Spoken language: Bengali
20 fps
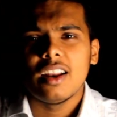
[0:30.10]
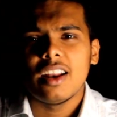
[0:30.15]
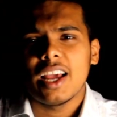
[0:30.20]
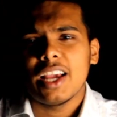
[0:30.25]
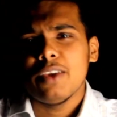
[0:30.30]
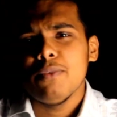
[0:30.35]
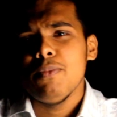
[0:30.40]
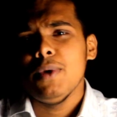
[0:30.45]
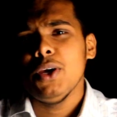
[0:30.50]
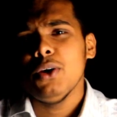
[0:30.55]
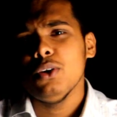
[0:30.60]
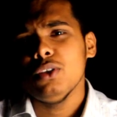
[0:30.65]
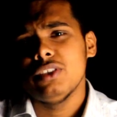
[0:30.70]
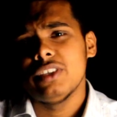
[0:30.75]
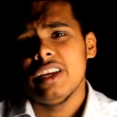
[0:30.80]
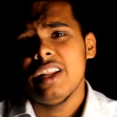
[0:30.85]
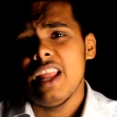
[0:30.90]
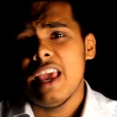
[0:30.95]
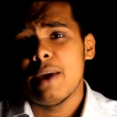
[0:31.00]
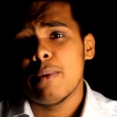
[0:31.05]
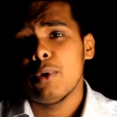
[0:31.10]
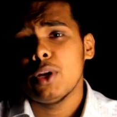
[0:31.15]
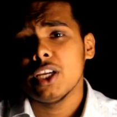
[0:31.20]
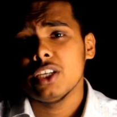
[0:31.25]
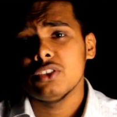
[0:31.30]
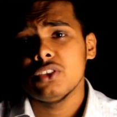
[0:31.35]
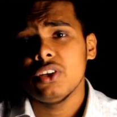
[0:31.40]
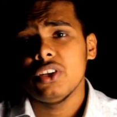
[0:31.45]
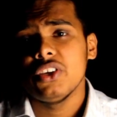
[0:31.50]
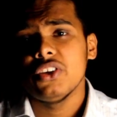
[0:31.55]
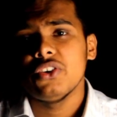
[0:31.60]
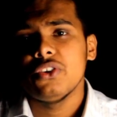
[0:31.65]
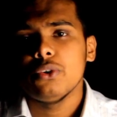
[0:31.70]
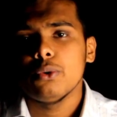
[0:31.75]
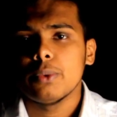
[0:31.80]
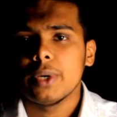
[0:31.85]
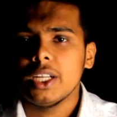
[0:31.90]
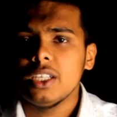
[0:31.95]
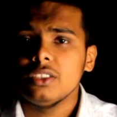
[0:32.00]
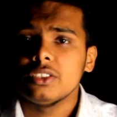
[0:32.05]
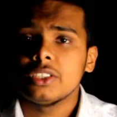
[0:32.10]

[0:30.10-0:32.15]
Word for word: রাকিব ভাই হচ্ছেন এমন একজন ইউটিউবার